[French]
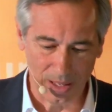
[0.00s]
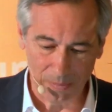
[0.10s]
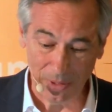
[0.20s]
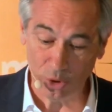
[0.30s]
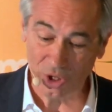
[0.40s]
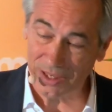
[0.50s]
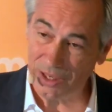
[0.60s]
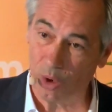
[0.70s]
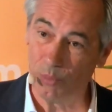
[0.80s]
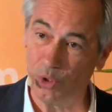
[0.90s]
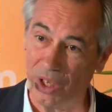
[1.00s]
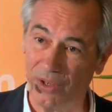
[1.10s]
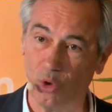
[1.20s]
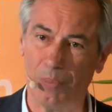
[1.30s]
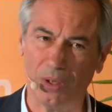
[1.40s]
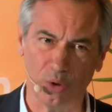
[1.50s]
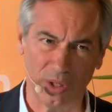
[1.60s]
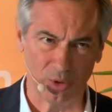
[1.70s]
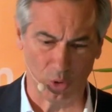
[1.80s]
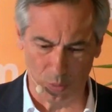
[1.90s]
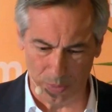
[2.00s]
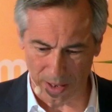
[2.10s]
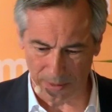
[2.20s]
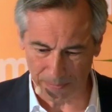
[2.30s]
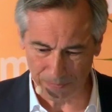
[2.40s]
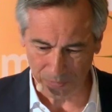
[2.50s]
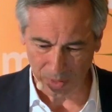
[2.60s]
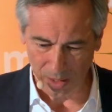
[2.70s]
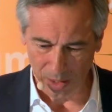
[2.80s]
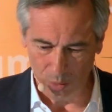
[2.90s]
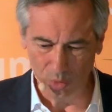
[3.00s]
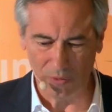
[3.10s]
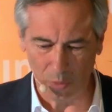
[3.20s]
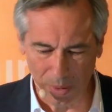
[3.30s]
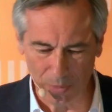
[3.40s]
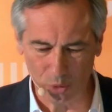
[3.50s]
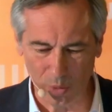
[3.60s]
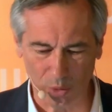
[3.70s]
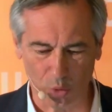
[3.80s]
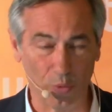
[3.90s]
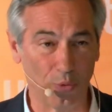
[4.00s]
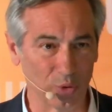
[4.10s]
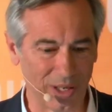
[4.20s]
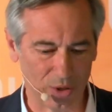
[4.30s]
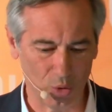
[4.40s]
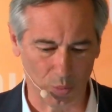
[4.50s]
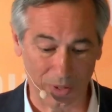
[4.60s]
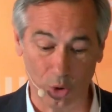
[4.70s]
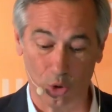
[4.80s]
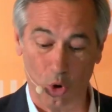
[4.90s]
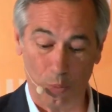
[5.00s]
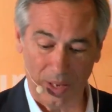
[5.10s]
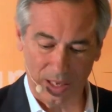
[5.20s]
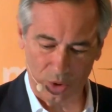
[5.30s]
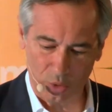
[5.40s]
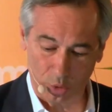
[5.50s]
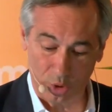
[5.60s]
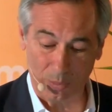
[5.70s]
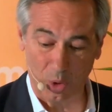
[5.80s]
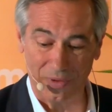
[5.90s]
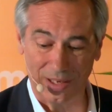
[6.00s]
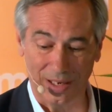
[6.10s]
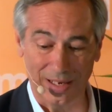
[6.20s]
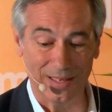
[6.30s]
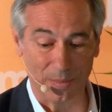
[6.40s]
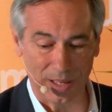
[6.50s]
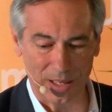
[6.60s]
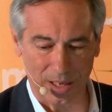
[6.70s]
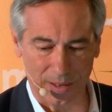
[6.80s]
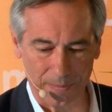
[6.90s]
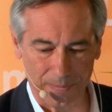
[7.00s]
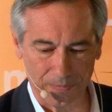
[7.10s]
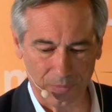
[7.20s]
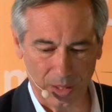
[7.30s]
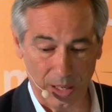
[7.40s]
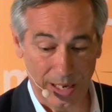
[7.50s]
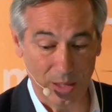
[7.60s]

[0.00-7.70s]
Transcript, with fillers: mais de chasser en meute avec nos partenaires européens. Nous n'avons pas besoin de confrontation, mais de coopération, notamment avec les Américains. Et